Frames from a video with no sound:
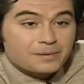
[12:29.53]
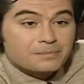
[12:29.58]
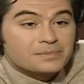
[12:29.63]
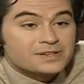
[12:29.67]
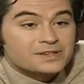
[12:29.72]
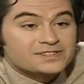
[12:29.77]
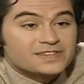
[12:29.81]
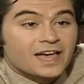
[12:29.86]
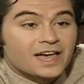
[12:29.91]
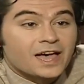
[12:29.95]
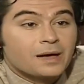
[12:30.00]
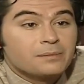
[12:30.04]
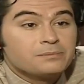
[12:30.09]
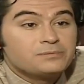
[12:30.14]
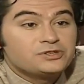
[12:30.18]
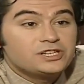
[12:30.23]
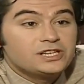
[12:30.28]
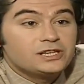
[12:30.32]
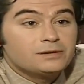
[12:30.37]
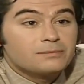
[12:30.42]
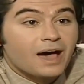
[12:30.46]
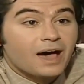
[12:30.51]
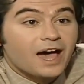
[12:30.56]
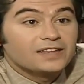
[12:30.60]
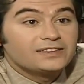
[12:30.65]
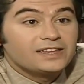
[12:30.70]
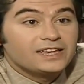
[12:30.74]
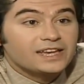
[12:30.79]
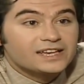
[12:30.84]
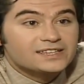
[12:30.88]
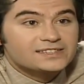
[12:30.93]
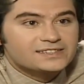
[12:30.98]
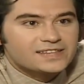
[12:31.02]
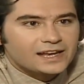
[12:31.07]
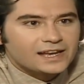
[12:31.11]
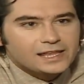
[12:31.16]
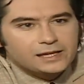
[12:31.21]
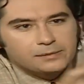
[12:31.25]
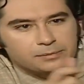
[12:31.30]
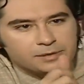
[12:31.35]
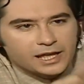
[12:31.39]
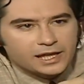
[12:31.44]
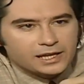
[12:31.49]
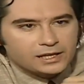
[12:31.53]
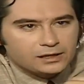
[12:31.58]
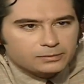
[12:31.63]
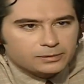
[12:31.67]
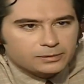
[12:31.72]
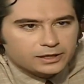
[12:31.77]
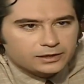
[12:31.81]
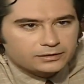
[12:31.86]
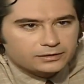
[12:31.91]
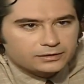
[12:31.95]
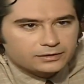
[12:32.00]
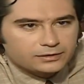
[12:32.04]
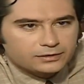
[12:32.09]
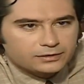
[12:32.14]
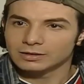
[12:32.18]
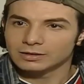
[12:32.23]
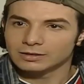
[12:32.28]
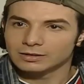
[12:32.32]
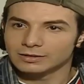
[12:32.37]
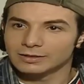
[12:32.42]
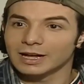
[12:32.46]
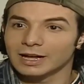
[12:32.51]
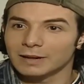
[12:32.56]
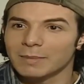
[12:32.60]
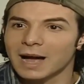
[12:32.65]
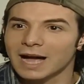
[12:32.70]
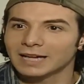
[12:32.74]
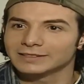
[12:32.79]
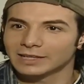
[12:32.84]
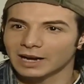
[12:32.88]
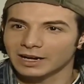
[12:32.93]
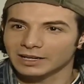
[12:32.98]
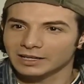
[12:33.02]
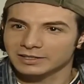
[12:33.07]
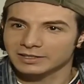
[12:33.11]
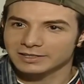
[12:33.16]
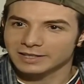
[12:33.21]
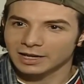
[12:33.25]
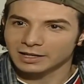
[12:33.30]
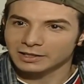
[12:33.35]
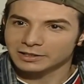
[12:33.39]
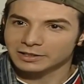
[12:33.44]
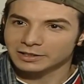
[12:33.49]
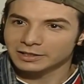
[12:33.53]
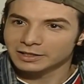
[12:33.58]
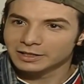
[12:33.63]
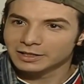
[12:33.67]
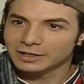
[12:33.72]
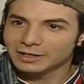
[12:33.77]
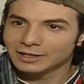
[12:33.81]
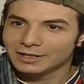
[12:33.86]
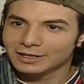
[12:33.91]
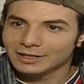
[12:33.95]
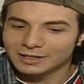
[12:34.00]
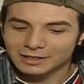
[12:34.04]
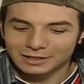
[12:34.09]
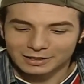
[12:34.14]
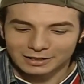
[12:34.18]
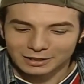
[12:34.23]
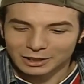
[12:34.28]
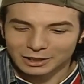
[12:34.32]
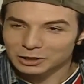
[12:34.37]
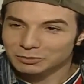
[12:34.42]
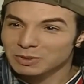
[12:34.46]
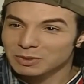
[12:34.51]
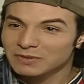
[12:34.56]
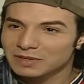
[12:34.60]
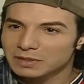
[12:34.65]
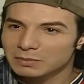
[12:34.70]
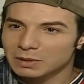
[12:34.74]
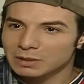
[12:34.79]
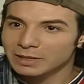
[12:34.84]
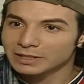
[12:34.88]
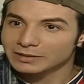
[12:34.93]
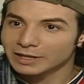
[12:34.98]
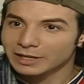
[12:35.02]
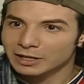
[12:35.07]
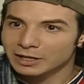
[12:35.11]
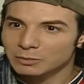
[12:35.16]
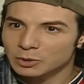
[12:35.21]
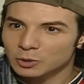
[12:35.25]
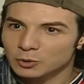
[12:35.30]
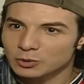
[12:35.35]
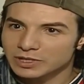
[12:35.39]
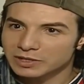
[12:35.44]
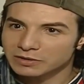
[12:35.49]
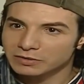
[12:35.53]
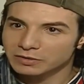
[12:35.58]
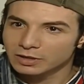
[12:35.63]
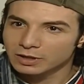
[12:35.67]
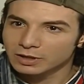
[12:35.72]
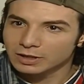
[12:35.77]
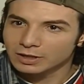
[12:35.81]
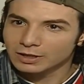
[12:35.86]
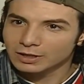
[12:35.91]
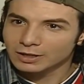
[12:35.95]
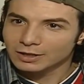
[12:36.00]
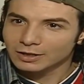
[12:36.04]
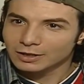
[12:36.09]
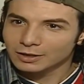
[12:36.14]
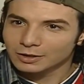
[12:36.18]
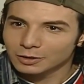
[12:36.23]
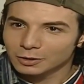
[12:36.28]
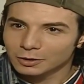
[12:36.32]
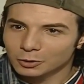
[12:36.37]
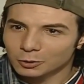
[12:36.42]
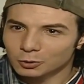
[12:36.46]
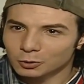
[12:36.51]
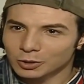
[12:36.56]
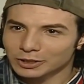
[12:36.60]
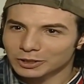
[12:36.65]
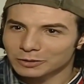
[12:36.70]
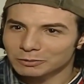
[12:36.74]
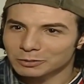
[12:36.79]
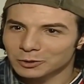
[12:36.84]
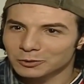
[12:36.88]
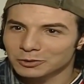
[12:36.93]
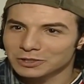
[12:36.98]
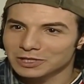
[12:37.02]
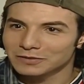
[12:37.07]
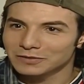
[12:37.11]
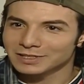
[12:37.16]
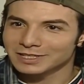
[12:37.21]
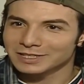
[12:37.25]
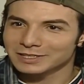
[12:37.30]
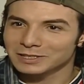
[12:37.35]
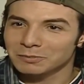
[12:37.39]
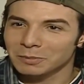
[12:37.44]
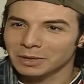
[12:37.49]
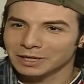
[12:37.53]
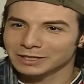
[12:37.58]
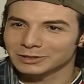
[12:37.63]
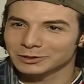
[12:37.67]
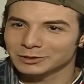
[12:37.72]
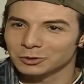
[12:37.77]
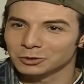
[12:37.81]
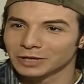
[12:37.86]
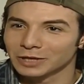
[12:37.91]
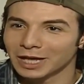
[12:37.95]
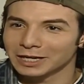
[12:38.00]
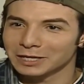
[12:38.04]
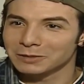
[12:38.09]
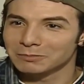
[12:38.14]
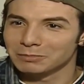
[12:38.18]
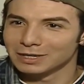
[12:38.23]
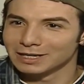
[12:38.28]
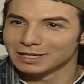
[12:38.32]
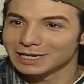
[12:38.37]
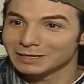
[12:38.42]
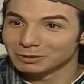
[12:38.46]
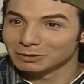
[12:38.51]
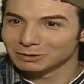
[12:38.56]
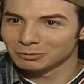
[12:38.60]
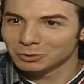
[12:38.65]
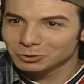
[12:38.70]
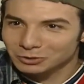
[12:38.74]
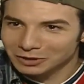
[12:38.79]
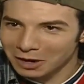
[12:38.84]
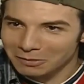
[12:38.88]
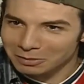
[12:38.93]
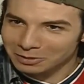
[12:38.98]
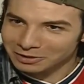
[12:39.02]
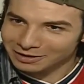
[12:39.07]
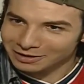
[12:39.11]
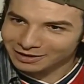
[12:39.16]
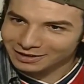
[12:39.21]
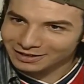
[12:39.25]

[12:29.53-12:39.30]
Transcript: بس أهم شيء ما حدا يحس عليك من أهل البيت لا ما حدا رح يحس علي ليش مين في بالبيت غير أم يوسف؟ ولك أم يوسف إذا سمعت صوت غريب بالليل بتموت رعبة